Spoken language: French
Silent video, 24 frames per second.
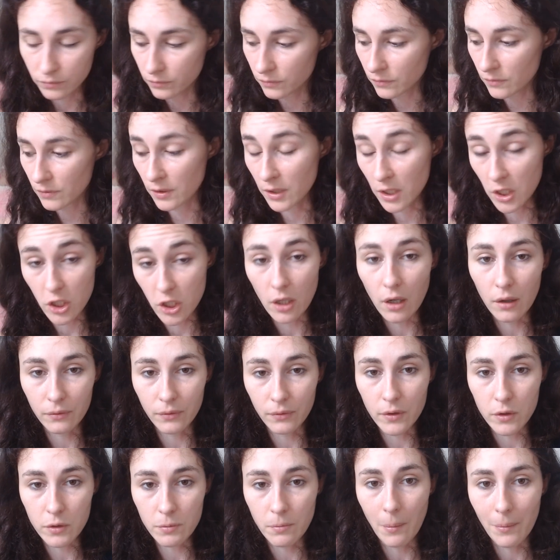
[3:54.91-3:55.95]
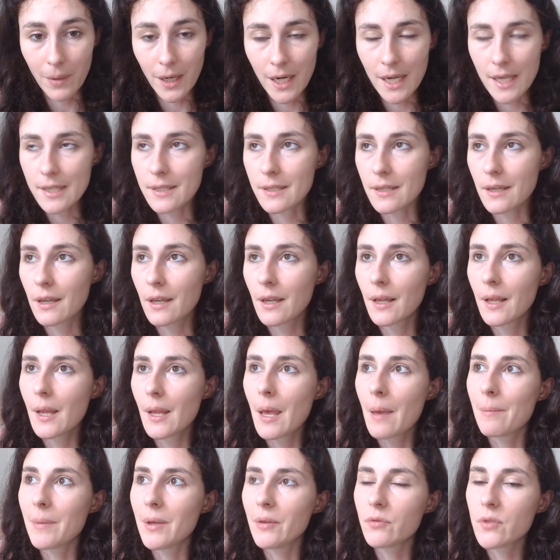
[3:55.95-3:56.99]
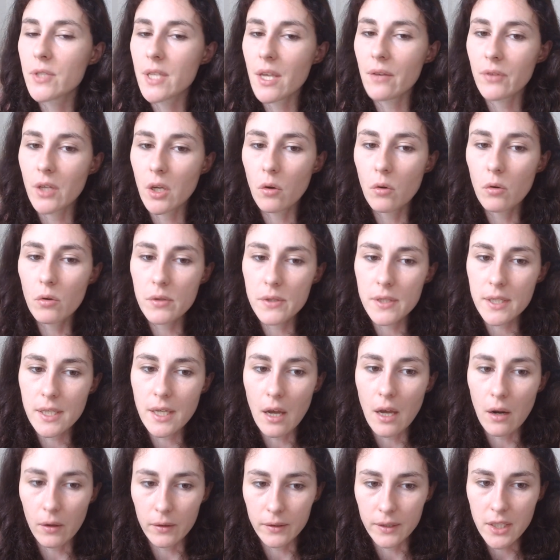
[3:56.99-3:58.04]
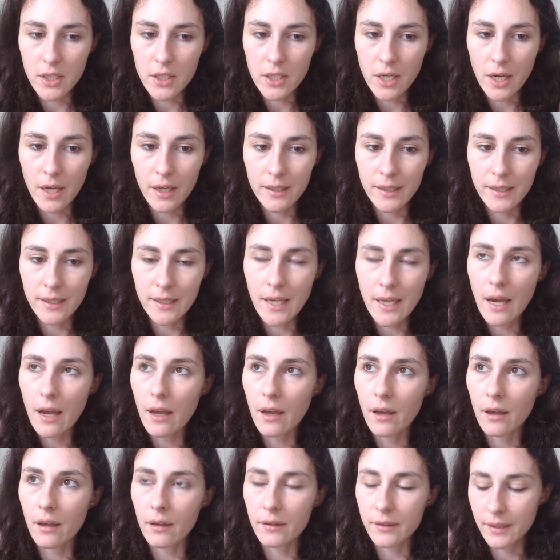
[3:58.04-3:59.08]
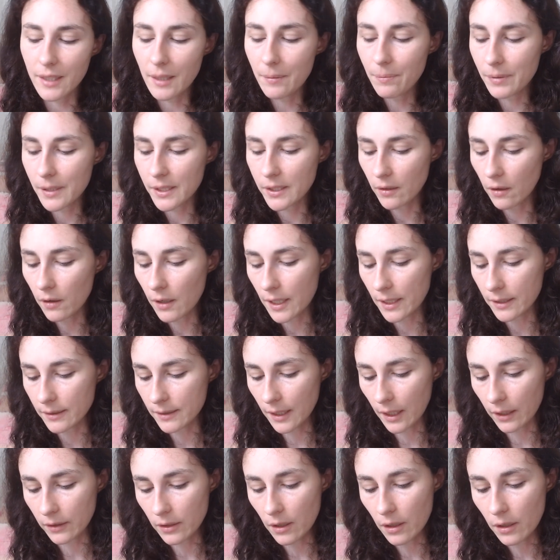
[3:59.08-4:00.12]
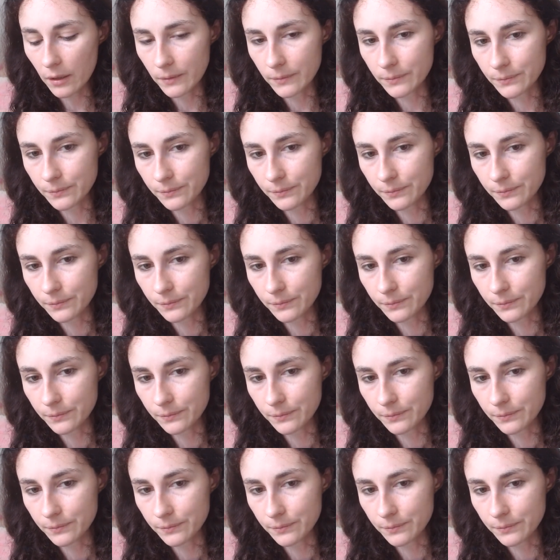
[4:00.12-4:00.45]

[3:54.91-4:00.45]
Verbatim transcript: déjà franchement balèzes, mais vous avez aussi, alors déjà il y a un dépliant à l'intérieur,